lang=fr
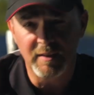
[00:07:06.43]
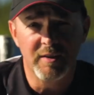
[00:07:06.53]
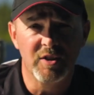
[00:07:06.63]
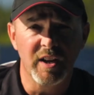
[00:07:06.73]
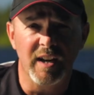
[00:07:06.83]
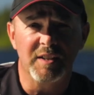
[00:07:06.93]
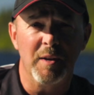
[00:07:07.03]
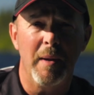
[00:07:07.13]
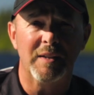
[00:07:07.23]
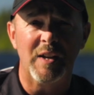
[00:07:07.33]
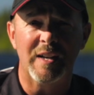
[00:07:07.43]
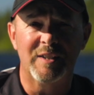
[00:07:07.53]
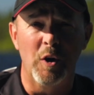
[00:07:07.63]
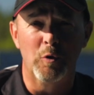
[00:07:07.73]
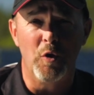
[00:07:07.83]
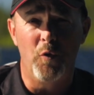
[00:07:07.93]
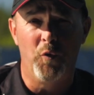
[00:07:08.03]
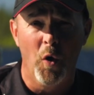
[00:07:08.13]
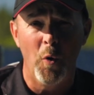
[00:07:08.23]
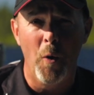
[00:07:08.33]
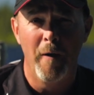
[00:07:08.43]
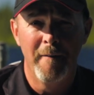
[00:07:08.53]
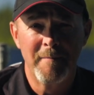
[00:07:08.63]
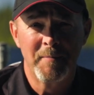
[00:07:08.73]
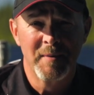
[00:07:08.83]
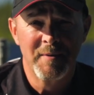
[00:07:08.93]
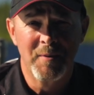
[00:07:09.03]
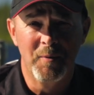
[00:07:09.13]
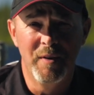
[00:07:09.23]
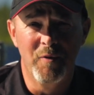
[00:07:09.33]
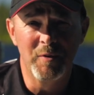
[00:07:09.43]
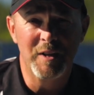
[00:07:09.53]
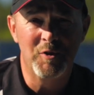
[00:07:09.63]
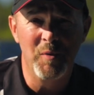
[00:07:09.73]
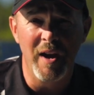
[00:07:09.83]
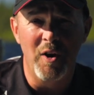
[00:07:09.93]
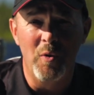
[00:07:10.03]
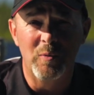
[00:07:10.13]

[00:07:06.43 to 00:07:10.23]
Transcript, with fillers: je dirais c'est ma sélection de feu au niveau des cuillères